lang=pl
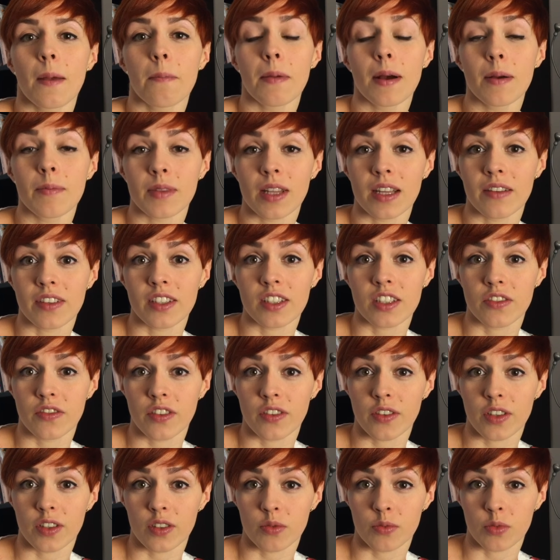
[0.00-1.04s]
Mam dla Was
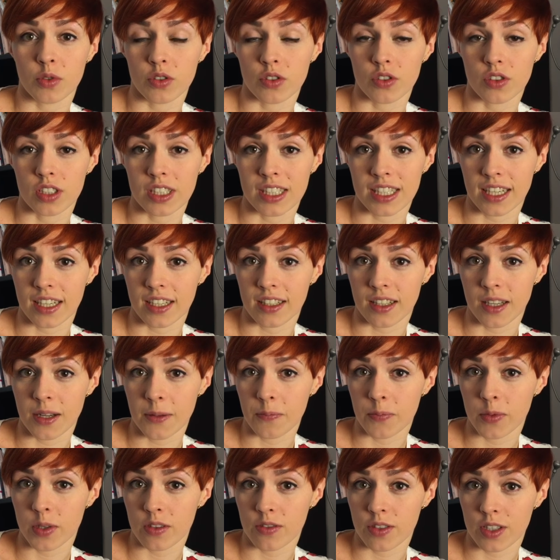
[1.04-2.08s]
dwie wiadomości z
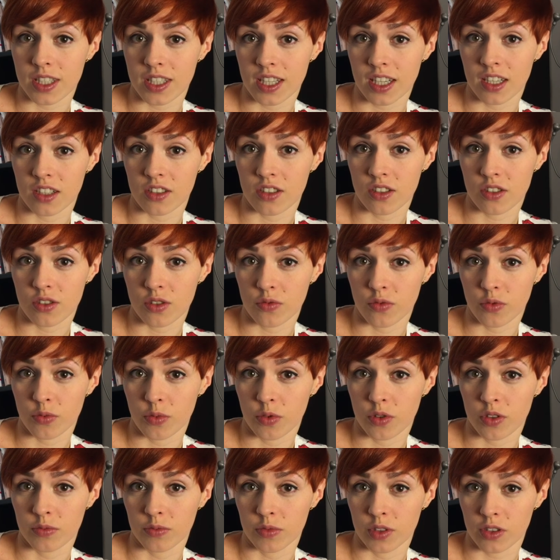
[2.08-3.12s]
rana. Pierwsza jest taka, że znowu
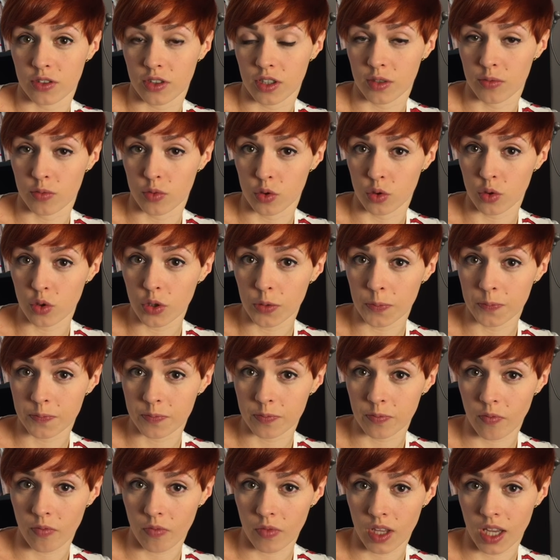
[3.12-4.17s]
boli mnie trochę brzuch,
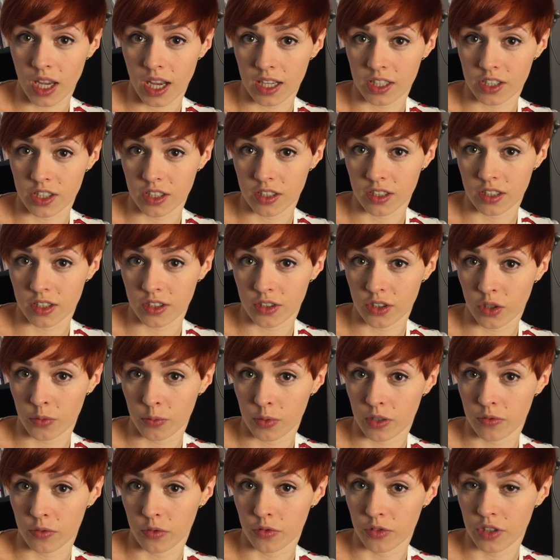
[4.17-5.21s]
mm, a żadnych innych
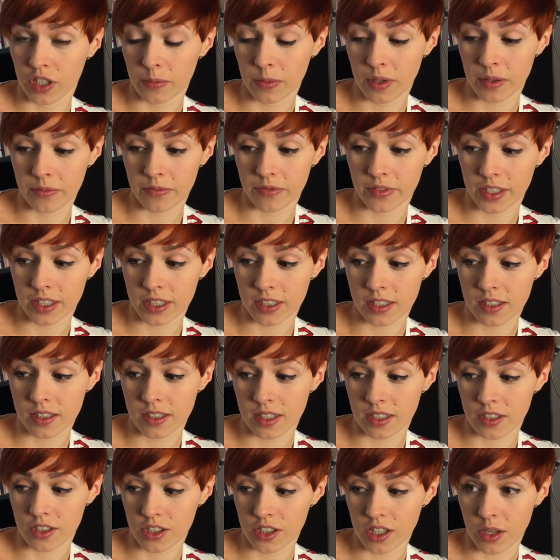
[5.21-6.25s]
objawów nie mam, więc
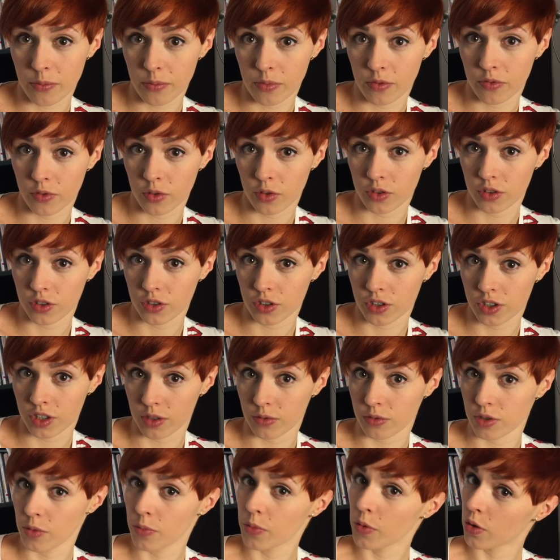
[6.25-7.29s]
zaczynam powoli
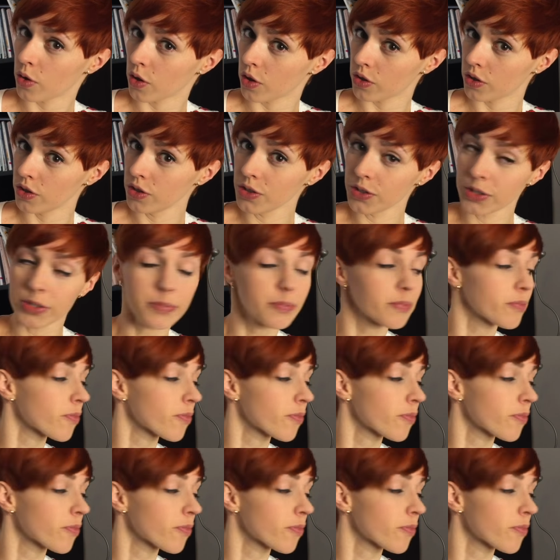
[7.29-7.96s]
się niepokoić.